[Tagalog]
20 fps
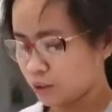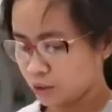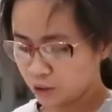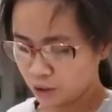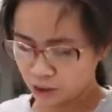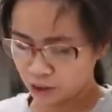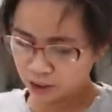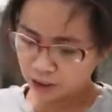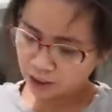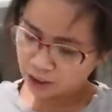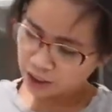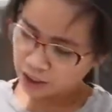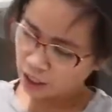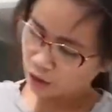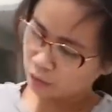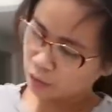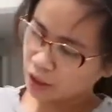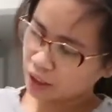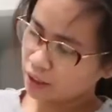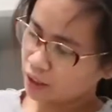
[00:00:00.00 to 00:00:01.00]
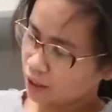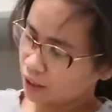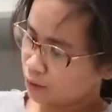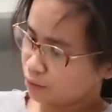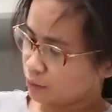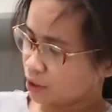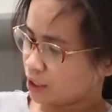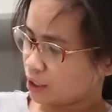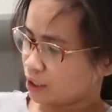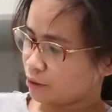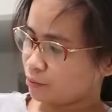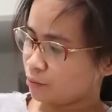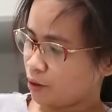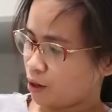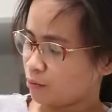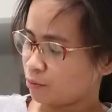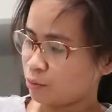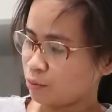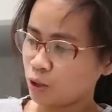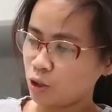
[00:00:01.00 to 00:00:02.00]
So, ang ginagamit namin
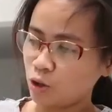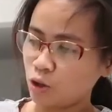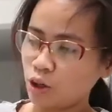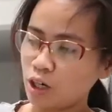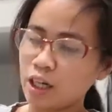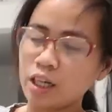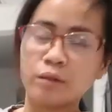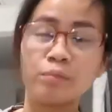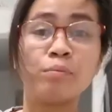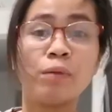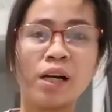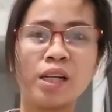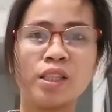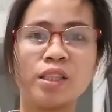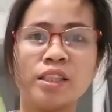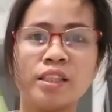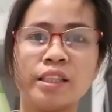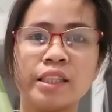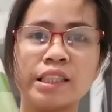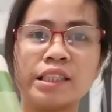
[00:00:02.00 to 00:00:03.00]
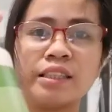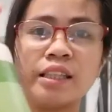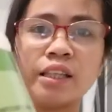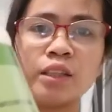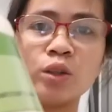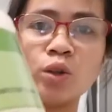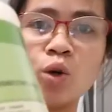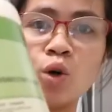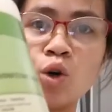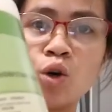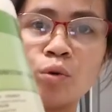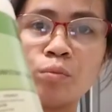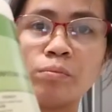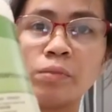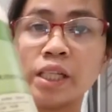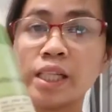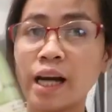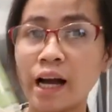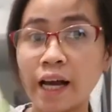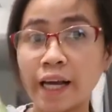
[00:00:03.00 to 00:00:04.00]
pang floor at pang linis, itong
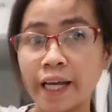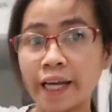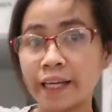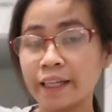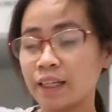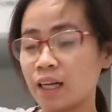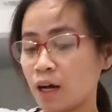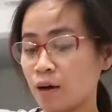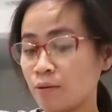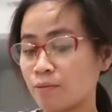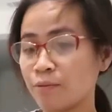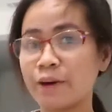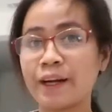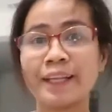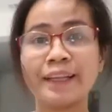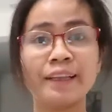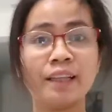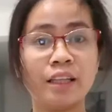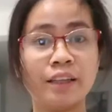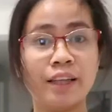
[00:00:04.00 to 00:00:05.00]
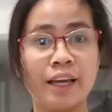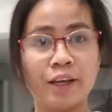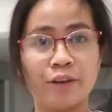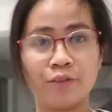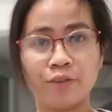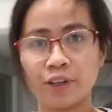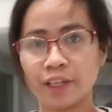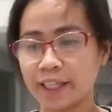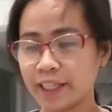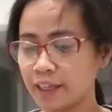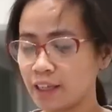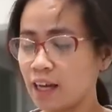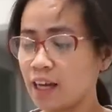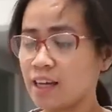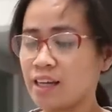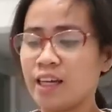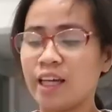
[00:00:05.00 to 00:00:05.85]
bigay ng friend ni David.